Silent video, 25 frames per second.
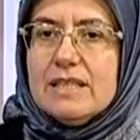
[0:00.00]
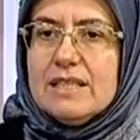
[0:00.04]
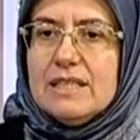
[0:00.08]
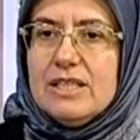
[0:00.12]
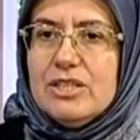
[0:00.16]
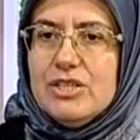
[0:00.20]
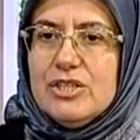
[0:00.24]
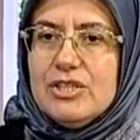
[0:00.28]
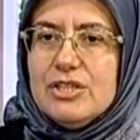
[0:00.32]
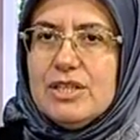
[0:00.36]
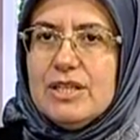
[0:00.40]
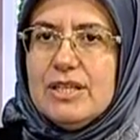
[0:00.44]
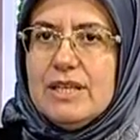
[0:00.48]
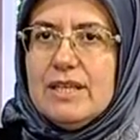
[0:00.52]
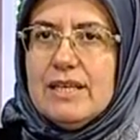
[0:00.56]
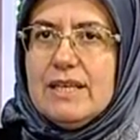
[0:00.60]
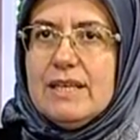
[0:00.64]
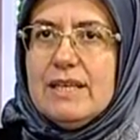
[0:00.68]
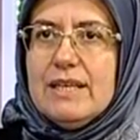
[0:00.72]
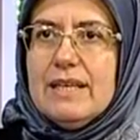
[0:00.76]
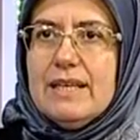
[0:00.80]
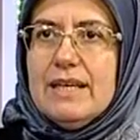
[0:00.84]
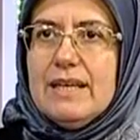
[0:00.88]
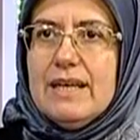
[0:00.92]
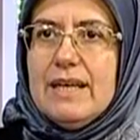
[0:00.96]
kişi
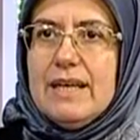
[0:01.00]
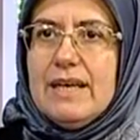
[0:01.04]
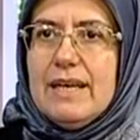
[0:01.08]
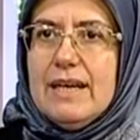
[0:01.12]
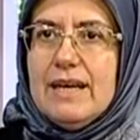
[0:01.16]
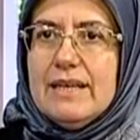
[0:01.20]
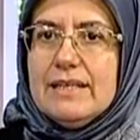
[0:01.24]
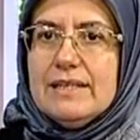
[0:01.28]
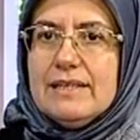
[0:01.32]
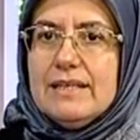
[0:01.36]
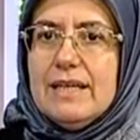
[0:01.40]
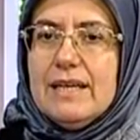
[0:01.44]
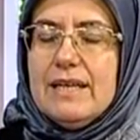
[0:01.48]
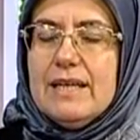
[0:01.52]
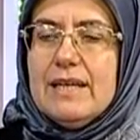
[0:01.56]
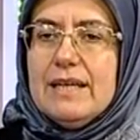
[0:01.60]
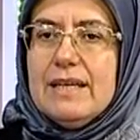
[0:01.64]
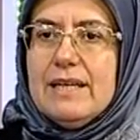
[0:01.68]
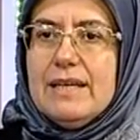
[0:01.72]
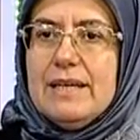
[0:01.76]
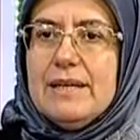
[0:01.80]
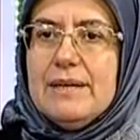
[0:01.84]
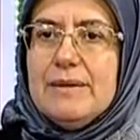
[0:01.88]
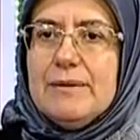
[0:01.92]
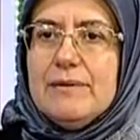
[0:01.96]
e, eğer
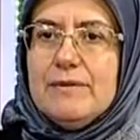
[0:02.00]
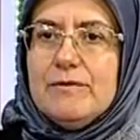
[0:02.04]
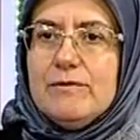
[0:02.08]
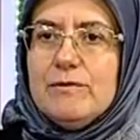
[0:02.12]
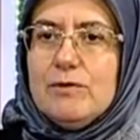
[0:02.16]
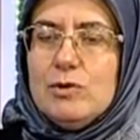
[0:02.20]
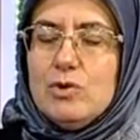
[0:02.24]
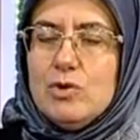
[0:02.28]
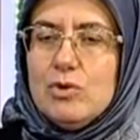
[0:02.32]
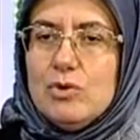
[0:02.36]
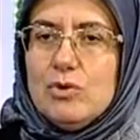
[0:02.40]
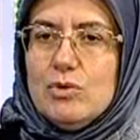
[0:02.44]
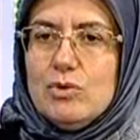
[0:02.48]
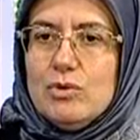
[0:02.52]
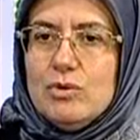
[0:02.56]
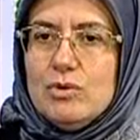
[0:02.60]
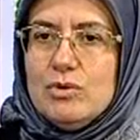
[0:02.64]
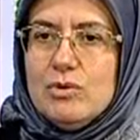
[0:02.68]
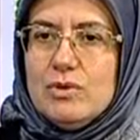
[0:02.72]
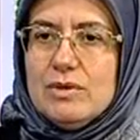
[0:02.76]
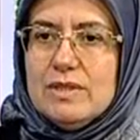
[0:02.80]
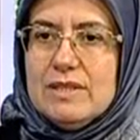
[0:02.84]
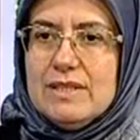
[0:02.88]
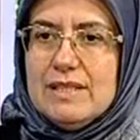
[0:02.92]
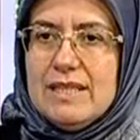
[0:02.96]
e,
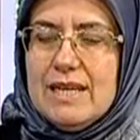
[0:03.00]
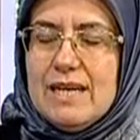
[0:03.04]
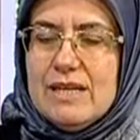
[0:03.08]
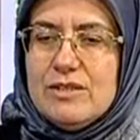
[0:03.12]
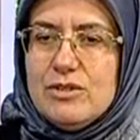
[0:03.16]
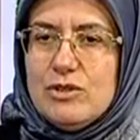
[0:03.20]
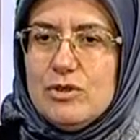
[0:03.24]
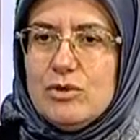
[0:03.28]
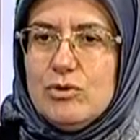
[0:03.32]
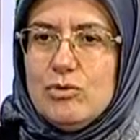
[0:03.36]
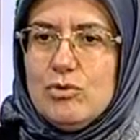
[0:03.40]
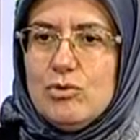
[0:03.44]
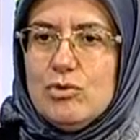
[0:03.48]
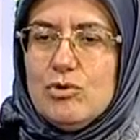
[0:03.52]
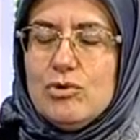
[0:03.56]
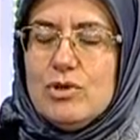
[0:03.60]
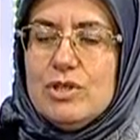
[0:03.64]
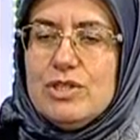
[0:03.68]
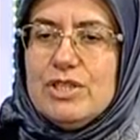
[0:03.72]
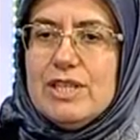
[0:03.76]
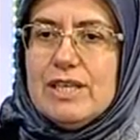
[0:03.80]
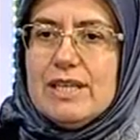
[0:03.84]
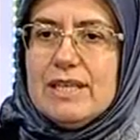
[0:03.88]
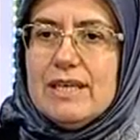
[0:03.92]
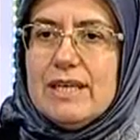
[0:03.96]
vücudunun direncini
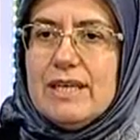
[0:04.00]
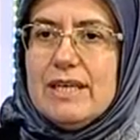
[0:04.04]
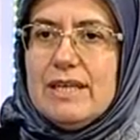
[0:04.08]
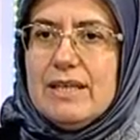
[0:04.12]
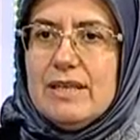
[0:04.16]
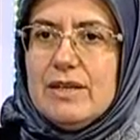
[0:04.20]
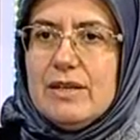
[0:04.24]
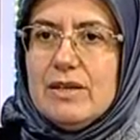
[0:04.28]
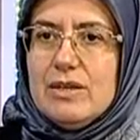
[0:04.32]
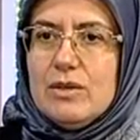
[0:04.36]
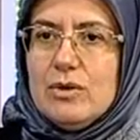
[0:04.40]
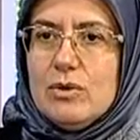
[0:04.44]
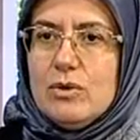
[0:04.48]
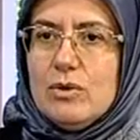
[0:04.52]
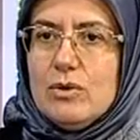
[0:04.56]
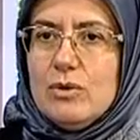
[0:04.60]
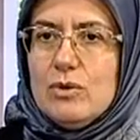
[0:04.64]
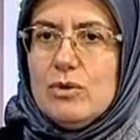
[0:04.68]
düşürecek e,